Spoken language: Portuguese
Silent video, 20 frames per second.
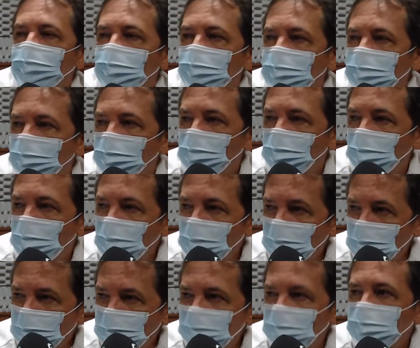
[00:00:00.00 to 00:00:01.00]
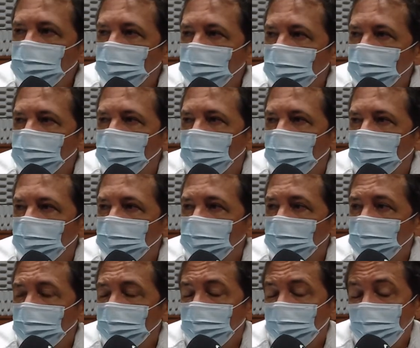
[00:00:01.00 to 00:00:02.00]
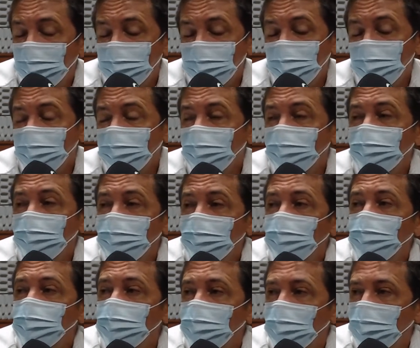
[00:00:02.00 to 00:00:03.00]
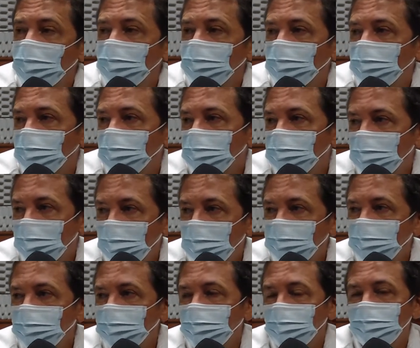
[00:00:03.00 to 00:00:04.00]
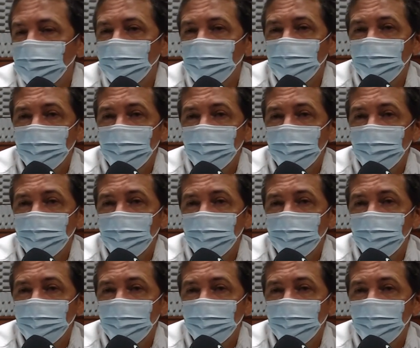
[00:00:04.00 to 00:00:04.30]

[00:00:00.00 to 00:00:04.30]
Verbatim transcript: Então, concluído o projeto, essa é a grande dificuldade. Projeto, gente.